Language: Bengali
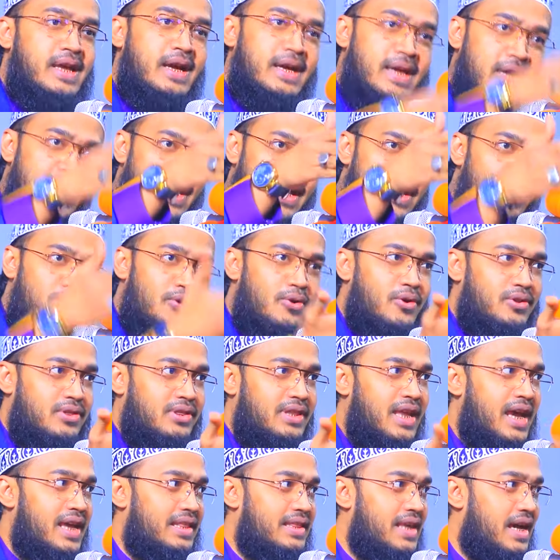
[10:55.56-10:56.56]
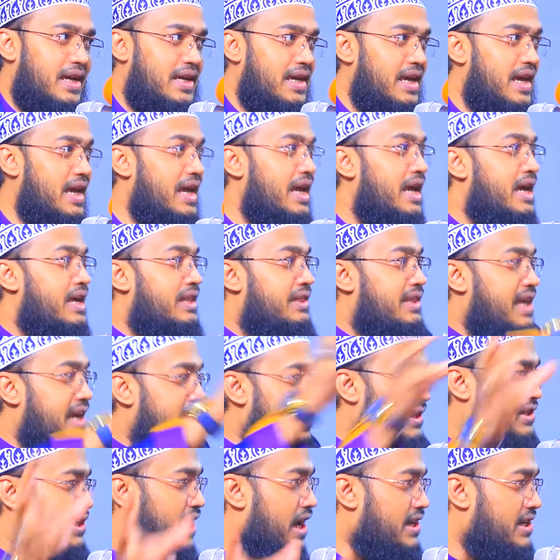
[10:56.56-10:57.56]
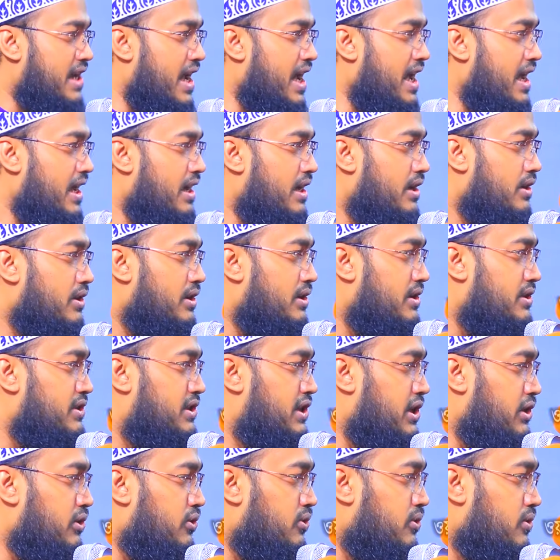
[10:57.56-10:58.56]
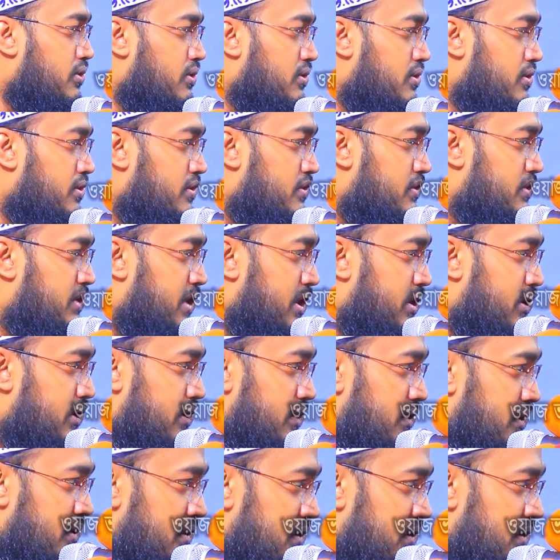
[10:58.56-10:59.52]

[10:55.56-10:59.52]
থাকি করতেই থাকি দিন শেষে জিরো জিরো